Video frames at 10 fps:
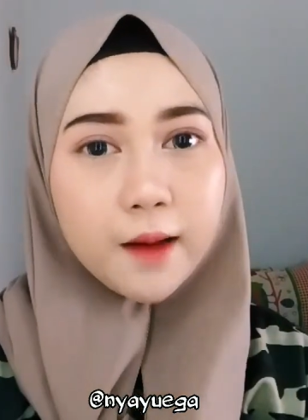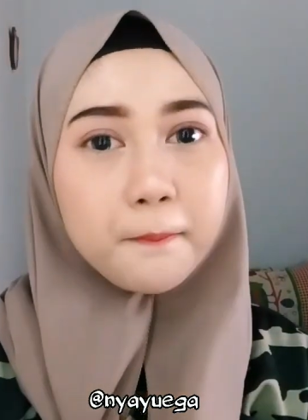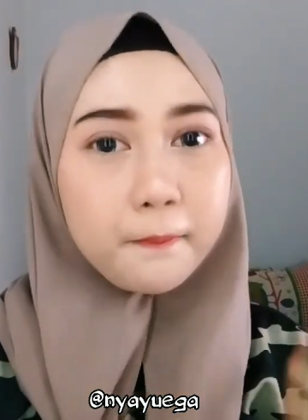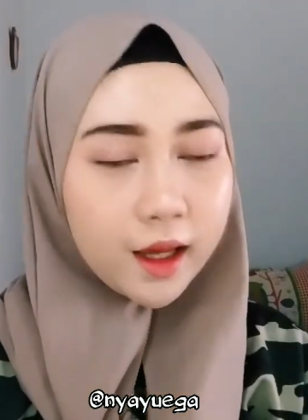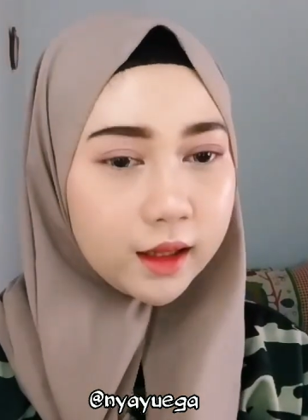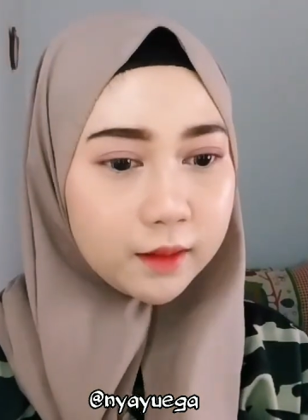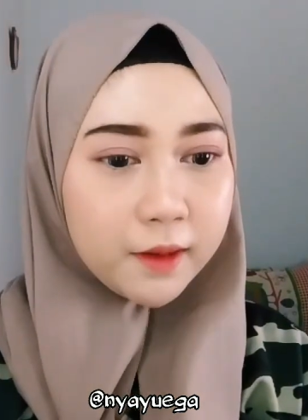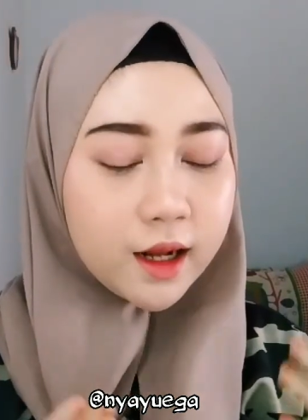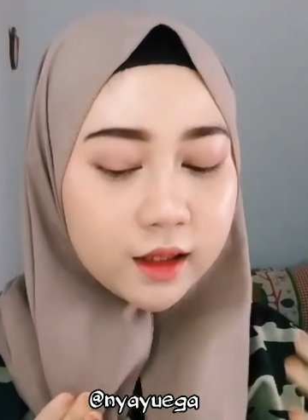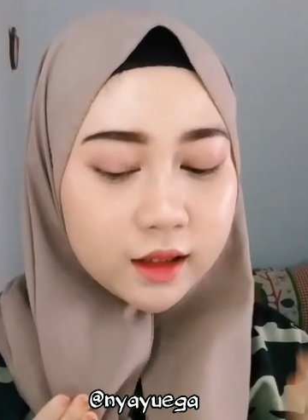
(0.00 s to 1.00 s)
nggak
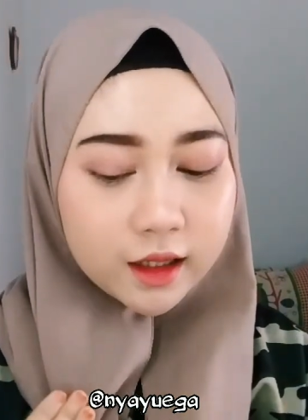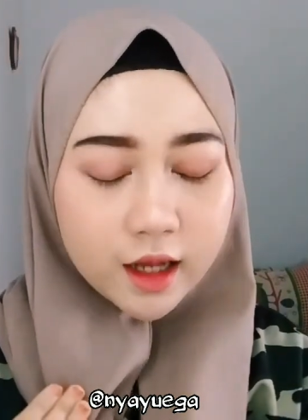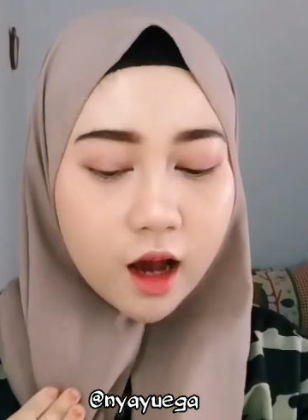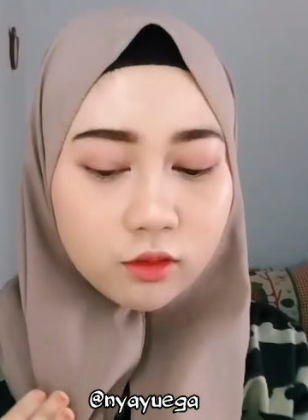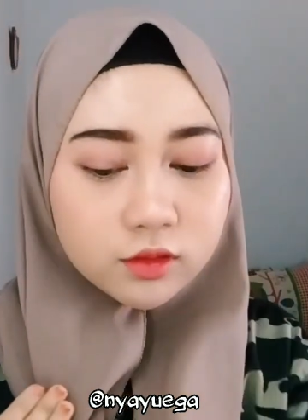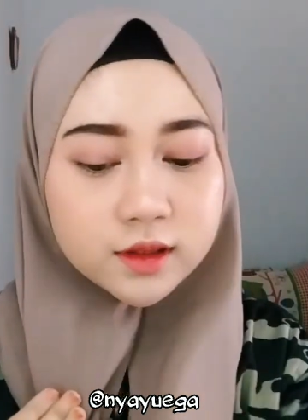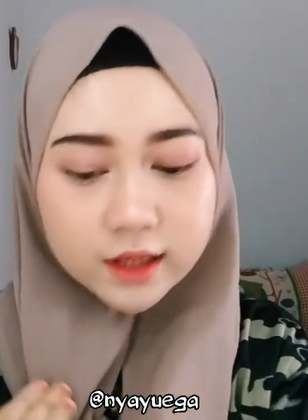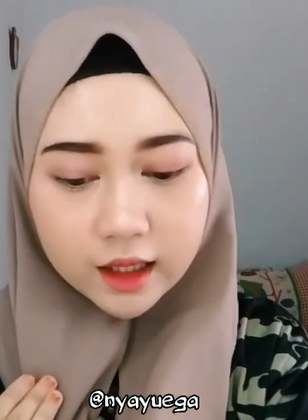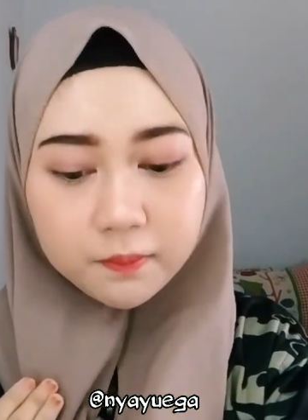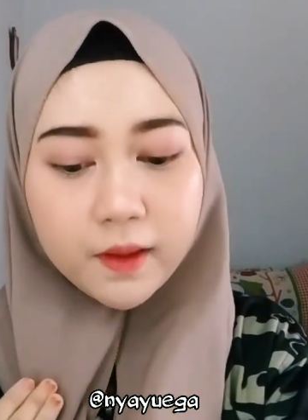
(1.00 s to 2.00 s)
matte padahal tadi
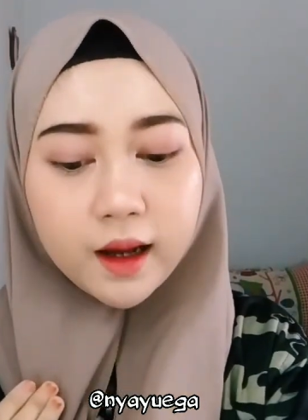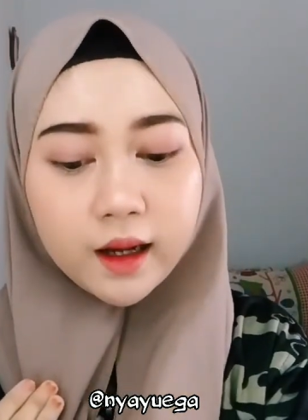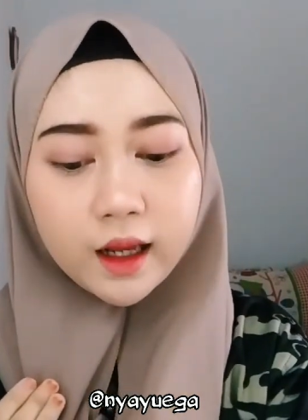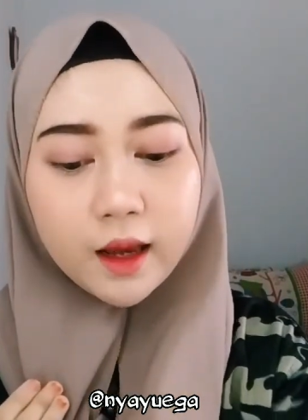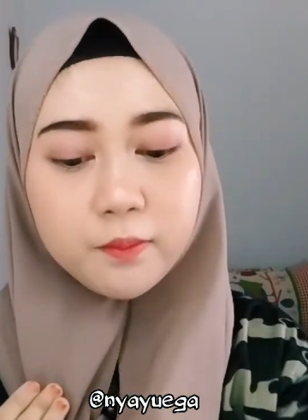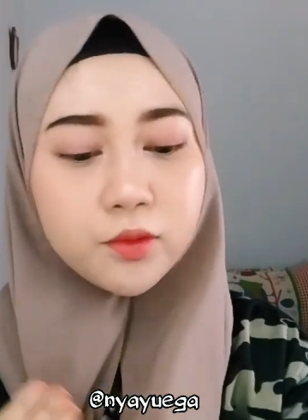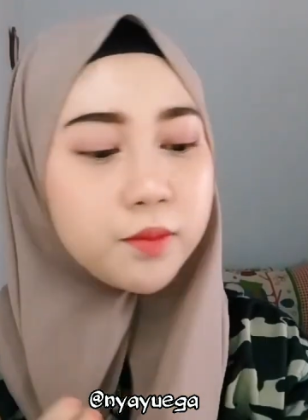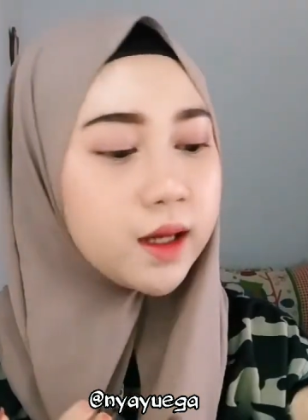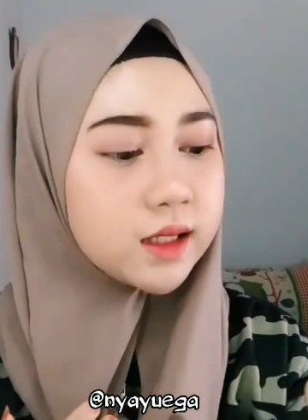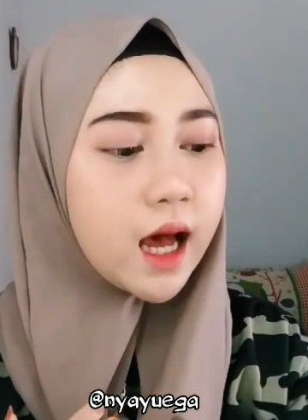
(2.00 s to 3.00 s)
aku set
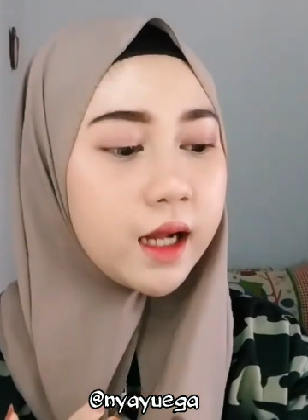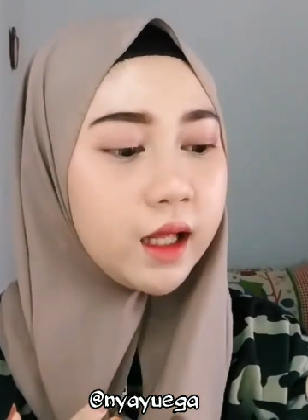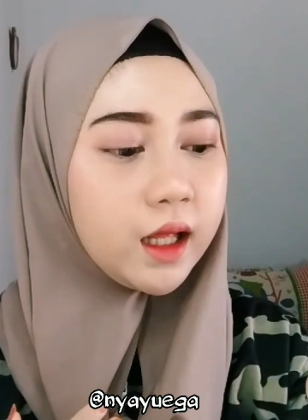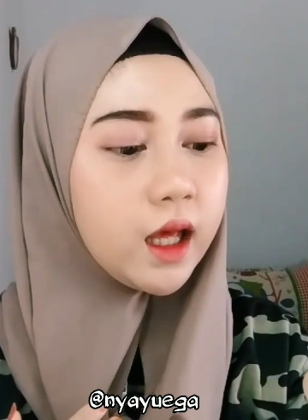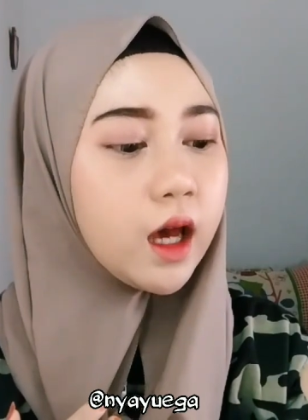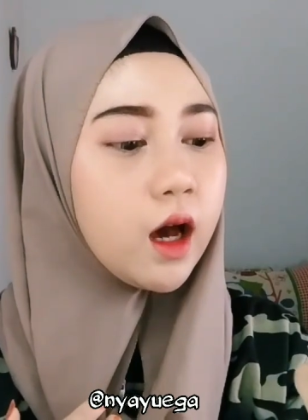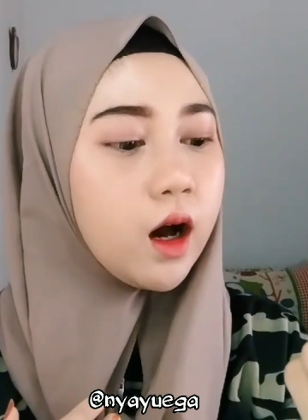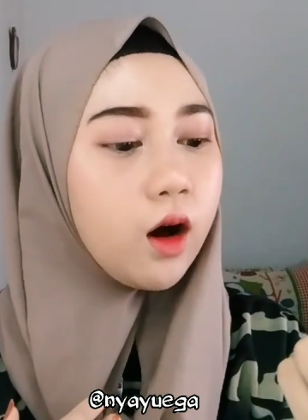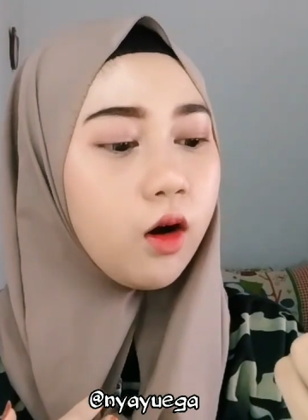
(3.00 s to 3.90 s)
pakai purbasari